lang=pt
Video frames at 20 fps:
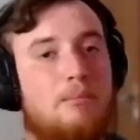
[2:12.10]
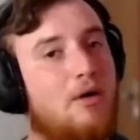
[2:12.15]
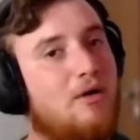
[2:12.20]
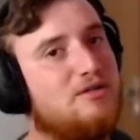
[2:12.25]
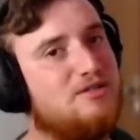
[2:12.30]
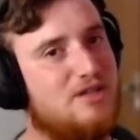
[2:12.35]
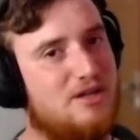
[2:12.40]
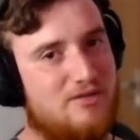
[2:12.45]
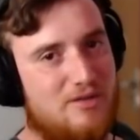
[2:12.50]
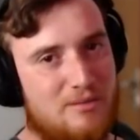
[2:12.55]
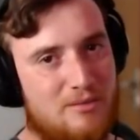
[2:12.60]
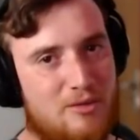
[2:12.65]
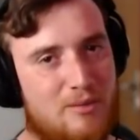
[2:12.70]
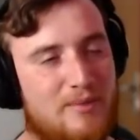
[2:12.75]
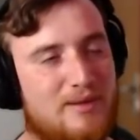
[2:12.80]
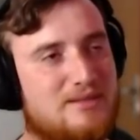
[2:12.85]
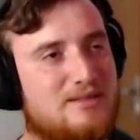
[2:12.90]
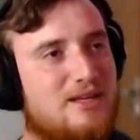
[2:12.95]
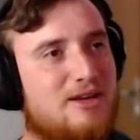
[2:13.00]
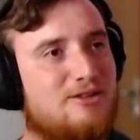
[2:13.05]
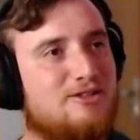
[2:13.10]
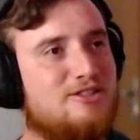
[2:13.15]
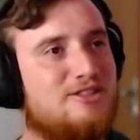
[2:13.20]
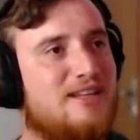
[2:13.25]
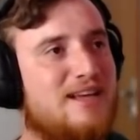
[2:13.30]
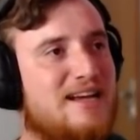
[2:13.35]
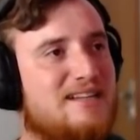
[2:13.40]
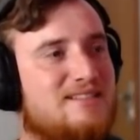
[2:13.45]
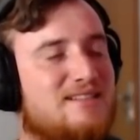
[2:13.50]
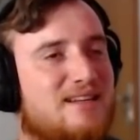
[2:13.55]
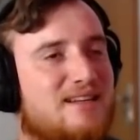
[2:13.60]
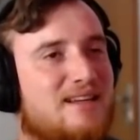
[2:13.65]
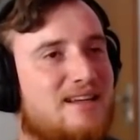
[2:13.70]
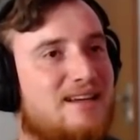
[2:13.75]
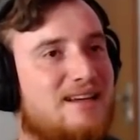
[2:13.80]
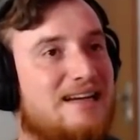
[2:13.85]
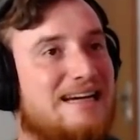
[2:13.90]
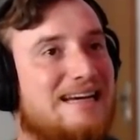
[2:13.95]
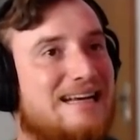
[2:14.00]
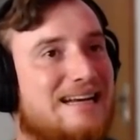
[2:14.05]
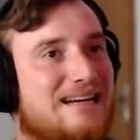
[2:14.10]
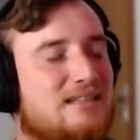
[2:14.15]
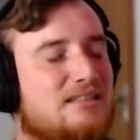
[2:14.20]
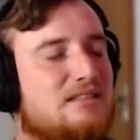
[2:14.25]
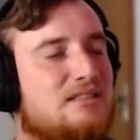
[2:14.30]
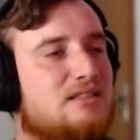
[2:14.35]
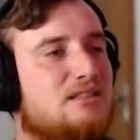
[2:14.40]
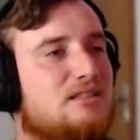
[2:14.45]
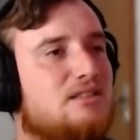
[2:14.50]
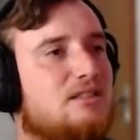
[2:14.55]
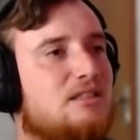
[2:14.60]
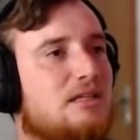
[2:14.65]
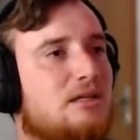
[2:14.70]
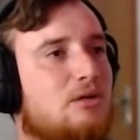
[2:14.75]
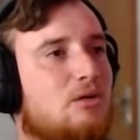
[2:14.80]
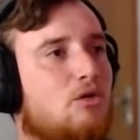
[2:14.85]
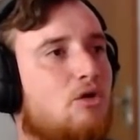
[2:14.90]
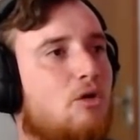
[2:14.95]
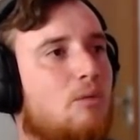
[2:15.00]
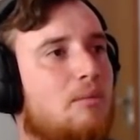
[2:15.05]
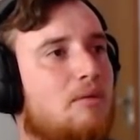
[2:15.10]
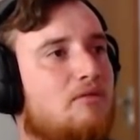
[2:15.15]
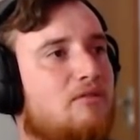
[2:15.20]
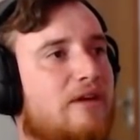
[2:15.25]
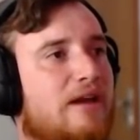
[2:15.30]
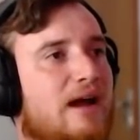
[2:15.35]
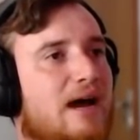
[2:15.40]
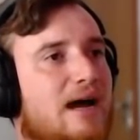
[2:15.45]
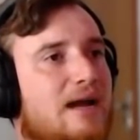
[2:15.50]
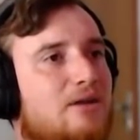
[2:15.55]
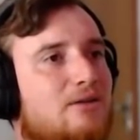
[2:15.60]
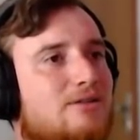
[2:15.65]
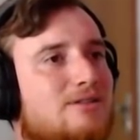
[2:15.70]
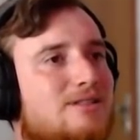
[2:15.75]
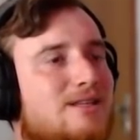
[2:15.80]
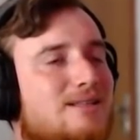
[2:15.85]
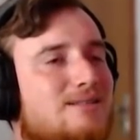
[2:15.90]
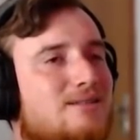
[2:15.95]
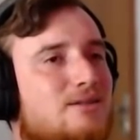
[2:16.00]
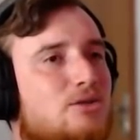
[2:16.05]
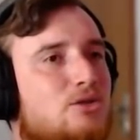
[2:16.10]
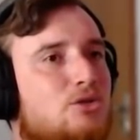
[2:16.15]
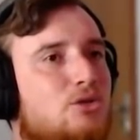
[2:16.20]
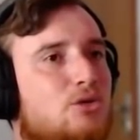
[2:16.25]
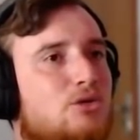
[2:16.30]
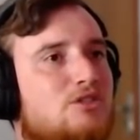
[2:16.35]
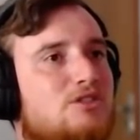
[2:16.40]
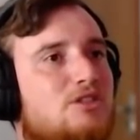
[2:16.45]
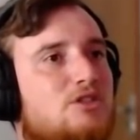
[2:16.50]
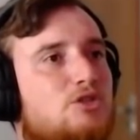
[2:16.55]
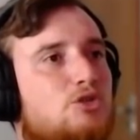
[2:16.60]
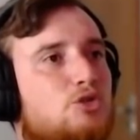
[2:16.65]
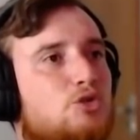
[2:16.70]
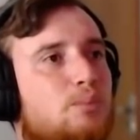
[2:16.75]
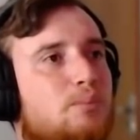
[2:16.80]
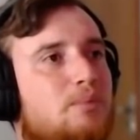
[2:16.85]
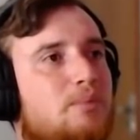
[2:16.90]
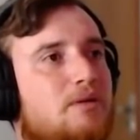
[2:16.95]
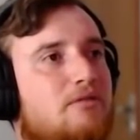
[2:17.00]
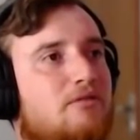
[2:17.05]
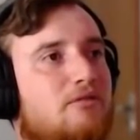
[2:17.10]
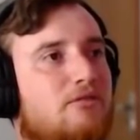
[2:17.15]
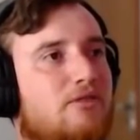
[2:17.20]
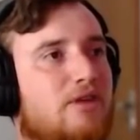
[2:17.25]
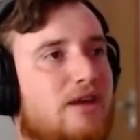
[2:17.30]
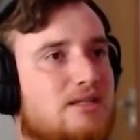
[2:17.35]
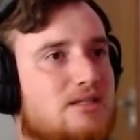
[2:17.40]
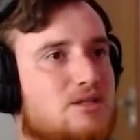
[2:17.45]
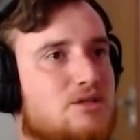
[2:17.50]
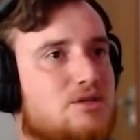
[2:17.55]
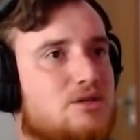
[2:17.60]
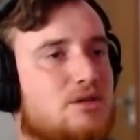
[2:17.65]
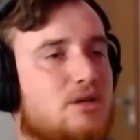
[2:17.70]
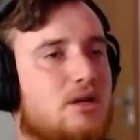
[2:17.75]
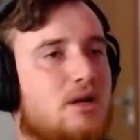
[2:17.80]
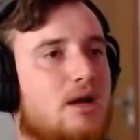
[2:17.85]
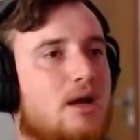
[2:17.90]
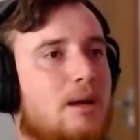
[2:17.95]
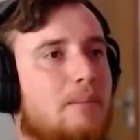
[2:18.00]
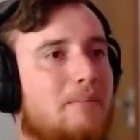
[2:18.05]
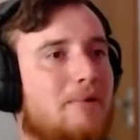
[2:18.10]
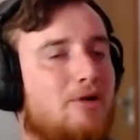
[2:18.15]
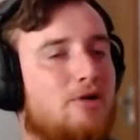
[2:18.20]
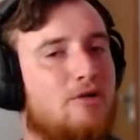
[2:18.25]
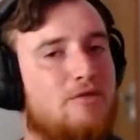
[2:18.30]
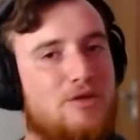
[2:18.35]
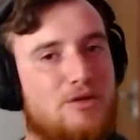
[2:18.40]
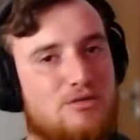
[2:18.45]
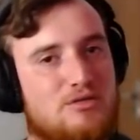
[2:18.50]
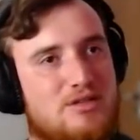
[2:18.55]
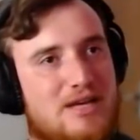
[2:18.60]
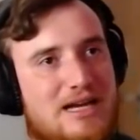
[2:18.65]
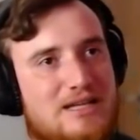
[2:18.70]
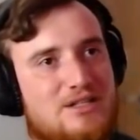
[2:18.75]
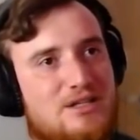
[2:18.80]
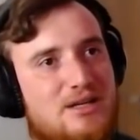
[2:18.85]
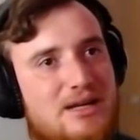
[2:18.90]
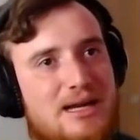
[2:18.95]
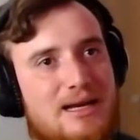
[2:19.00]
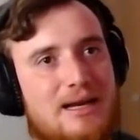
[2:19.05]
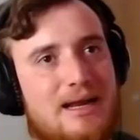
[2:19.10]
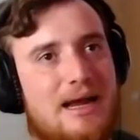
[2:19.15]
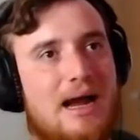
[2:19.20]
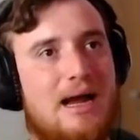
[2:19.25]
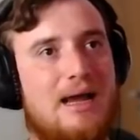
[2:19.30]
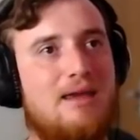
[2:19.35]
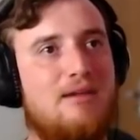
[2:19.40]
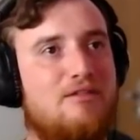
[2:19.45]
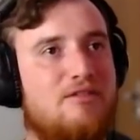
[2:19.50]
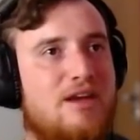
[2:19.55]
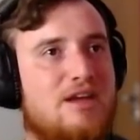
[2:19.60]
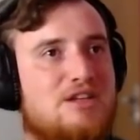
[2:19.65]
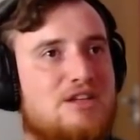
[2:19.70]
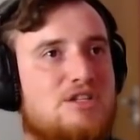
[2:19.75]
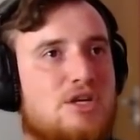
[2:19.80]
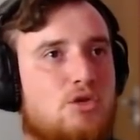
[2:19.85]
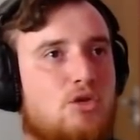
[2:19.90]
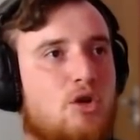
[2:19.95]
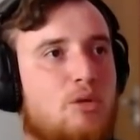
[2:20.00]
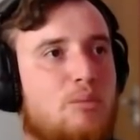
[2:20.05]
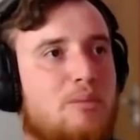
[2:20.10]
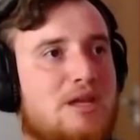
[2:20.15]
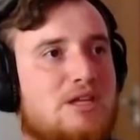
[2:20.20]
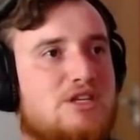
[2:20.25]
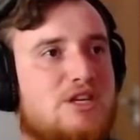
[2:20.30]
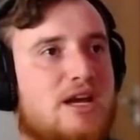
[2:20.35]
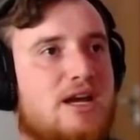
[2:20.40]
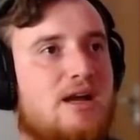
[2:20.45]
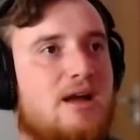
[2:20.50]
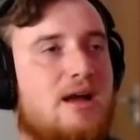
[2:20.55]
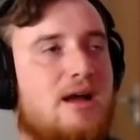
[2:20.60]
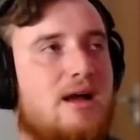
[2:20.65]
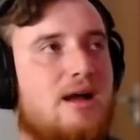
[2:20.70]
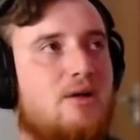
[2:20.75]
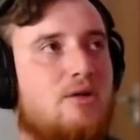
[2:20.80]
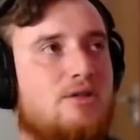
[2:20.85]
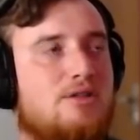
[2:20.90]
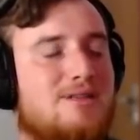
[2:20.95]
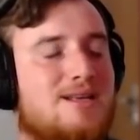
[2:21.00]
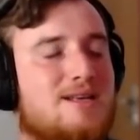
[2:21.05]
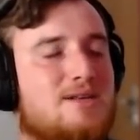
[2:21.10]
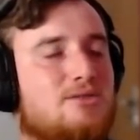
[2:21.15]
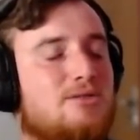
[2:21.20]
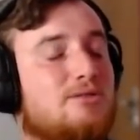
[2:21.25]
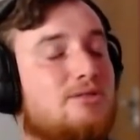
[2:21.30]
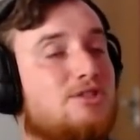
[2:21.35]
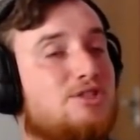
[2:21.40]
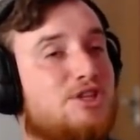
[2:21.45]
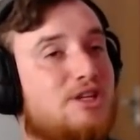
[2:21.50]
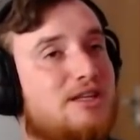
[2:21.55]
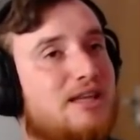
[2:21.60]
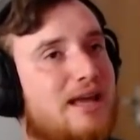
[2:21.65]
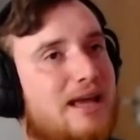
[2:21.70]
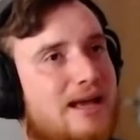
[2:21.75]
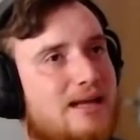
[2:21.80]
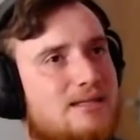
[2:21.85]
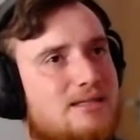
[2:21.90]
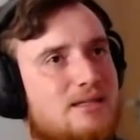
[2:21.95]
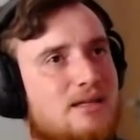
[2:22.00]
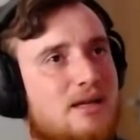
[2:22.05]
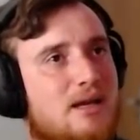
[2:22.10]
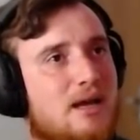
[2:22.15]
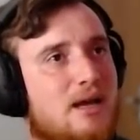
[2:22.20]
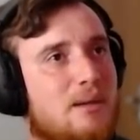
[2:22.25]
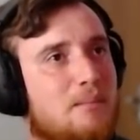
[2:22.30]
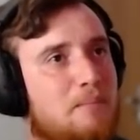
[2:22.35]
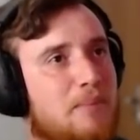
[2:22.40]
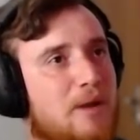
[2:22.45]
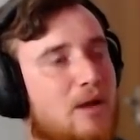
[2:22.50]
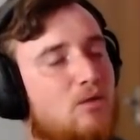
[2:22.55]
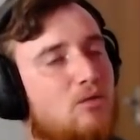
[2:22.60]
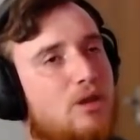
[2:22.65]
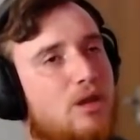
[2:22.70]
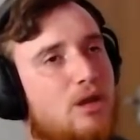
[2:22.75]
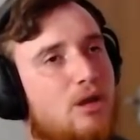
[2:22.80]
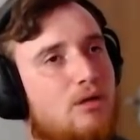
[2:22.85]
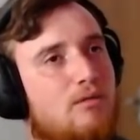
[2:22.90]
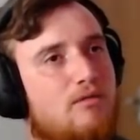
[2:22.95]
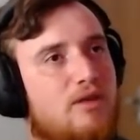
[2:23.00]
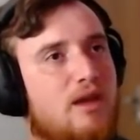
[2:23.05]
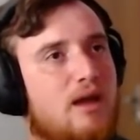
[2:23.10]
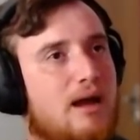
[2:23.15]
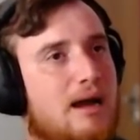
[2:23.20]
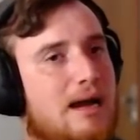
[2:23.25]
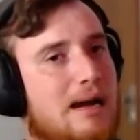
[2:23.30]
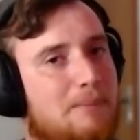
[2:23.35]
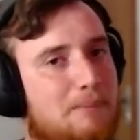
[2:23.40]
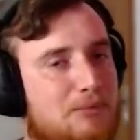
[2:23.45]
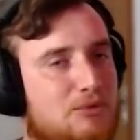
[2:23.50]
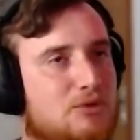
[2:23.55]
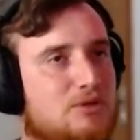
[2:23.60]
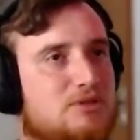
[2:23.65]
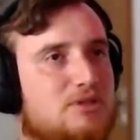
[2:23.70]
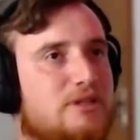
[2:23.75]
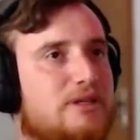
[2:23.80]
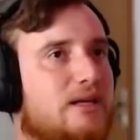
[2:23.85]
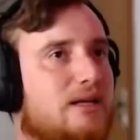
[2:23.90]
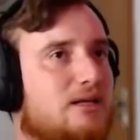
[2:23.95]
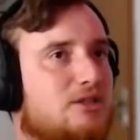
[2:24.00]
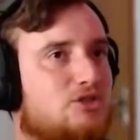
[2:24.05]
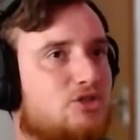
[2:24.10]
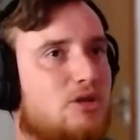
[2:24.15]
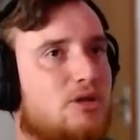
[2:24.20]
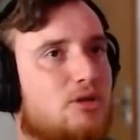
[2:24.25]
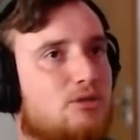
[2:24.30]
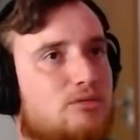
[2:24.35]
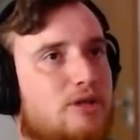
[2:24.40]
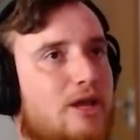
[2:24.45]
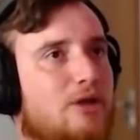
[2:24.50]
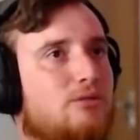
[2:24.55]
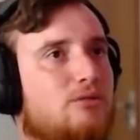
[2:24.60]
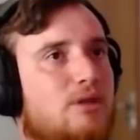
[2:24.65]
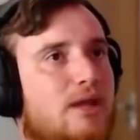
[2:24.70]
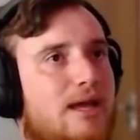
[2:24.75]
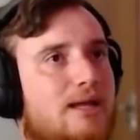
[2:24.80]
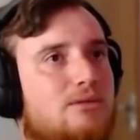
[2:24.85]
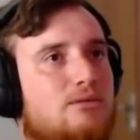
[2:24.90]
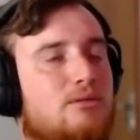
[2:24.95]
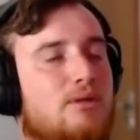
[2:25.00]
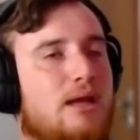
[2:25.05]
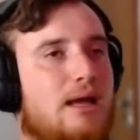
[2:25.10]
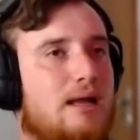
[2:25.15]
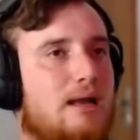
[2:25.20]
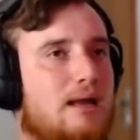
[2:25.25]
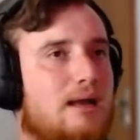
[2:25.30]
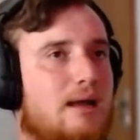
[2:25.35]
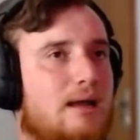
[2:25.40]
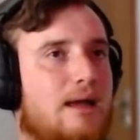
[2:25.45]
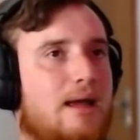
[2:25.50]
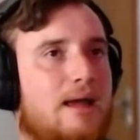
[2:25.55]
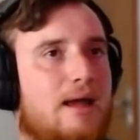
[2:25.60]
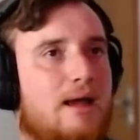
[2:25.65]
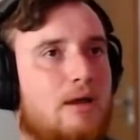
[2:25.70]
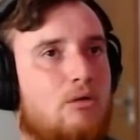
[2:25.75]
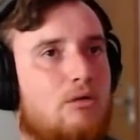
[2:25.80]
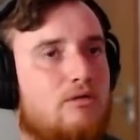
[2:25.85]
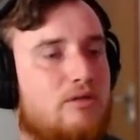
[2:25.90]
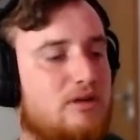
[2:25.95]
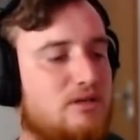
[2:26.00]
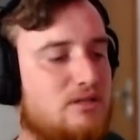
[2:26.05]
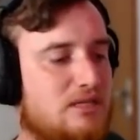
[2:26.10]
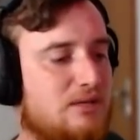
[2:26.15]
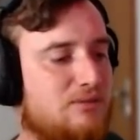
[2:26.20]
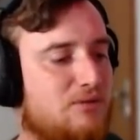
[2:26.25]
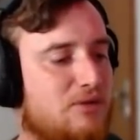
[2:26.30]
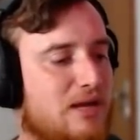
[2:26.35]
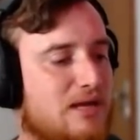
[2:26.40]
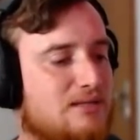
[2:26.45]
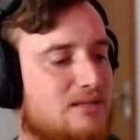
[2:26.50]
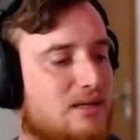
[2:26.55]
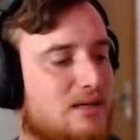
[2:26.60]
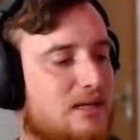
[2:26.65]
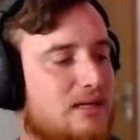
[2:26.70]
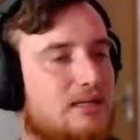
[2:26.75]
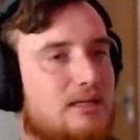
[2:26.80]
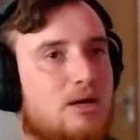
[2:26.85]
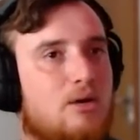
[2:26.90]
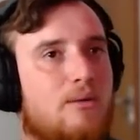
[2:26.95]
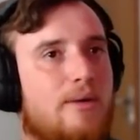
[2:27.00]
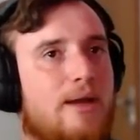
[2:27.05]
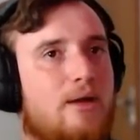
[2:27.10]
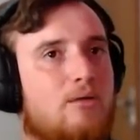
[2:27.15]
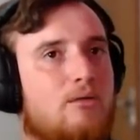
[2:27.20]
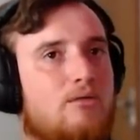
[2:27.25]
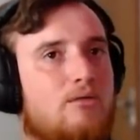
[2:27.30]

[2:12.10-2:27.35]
Bom, já vamos começar os testes aqui em grande estilo com uma Ferrari 812 Superfast. Pelo que eu vi no site lá, né, a que vende atualmente é a 812 GTS, pelo que eu vi rápido, assim, ela só não tem o teto, né, ela é conversível e essa aqui não é